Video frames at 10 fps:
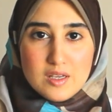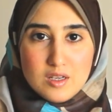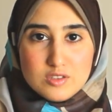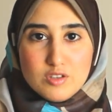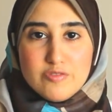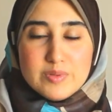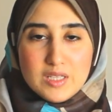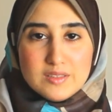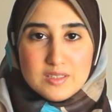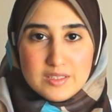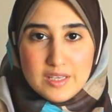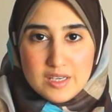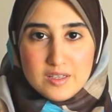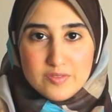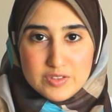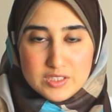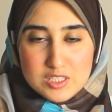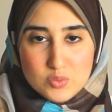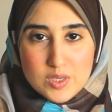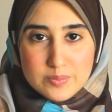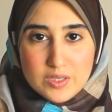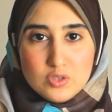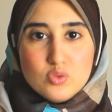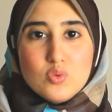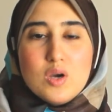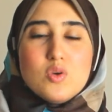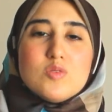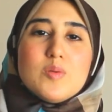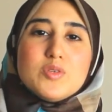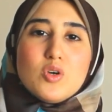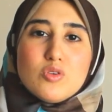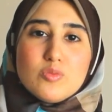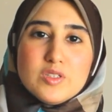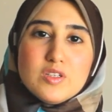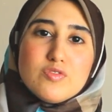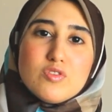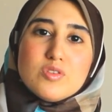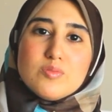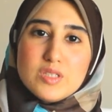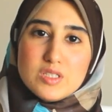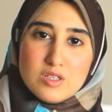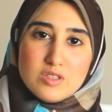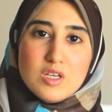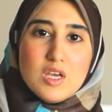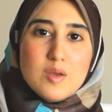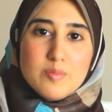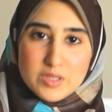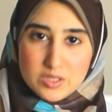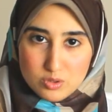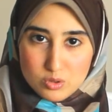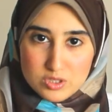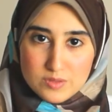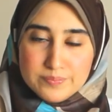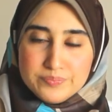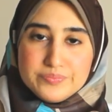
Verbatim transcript: الاطراف بتاعه الكيك في التسويه بتاعته واول ما بيخرج من الفرن بيسقط من النص